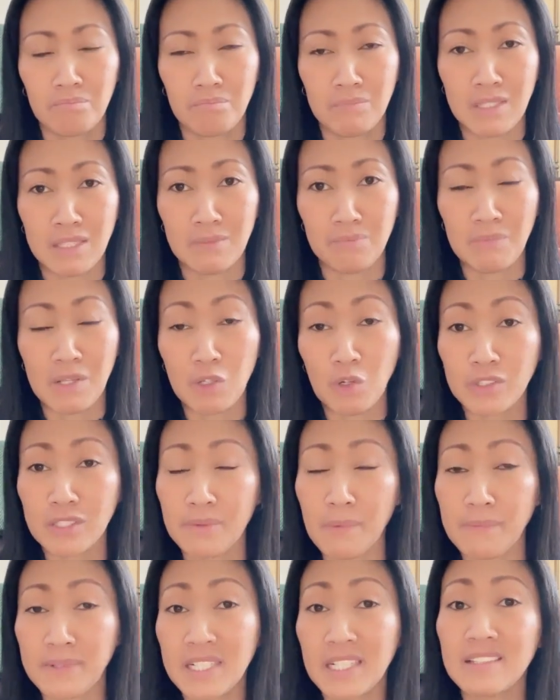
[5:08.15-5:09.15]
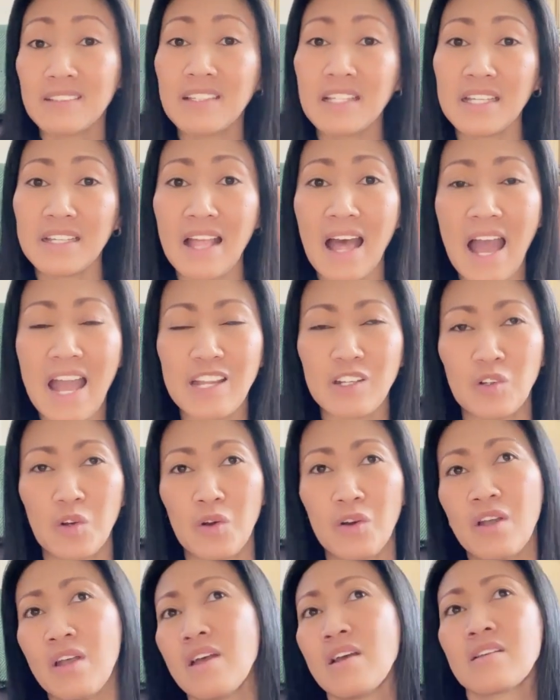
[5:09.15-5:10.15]
มีเป็นรถที่แบบเคลื่อนที่ได้
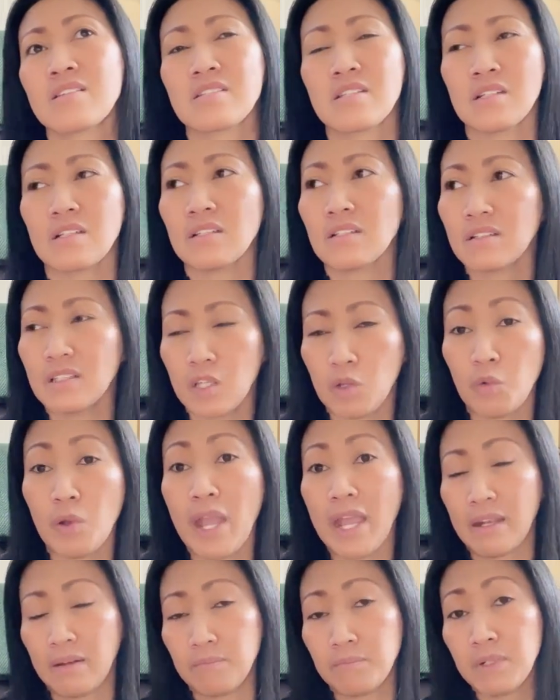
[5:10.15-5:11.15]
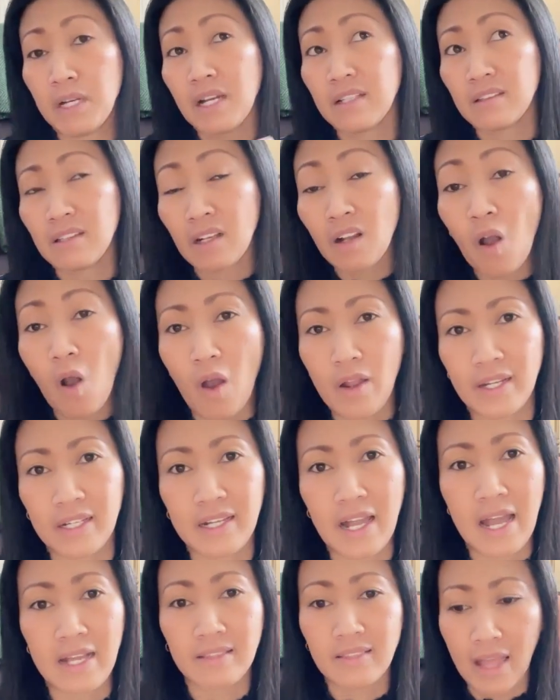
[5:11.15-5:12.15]
เนาะ ซึ่งนิวเห็นเมื่อตะก่อน
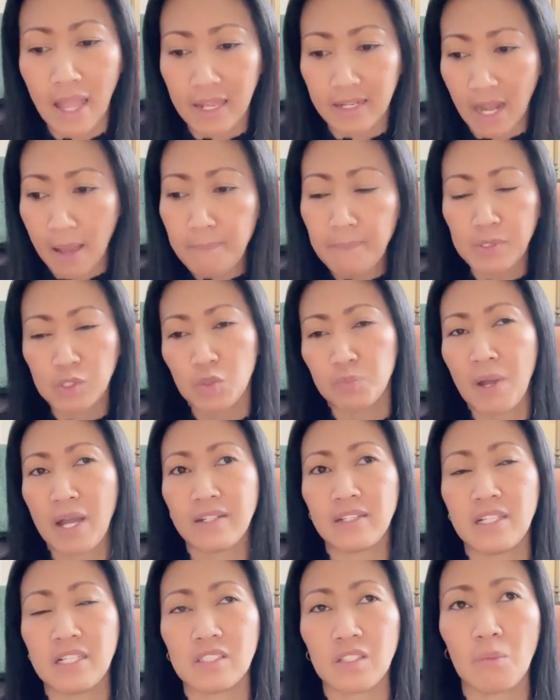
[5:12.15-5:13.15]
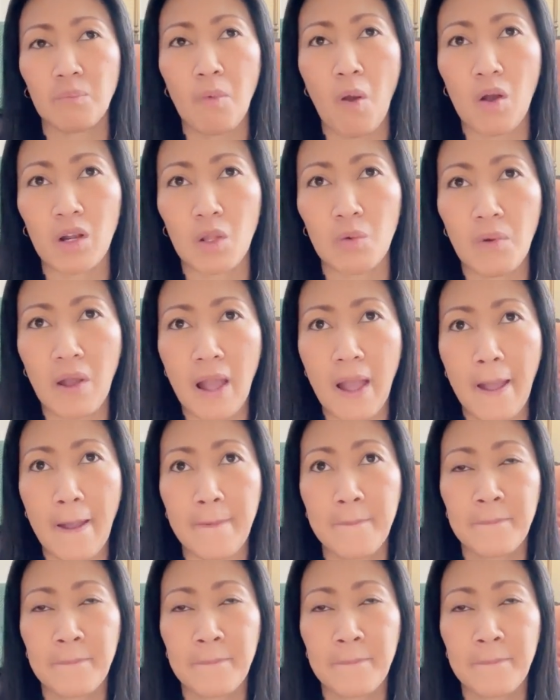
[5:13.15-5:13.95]
นะคะ แต่ณปัจจุบันนี้ต้องบอกเลยว่า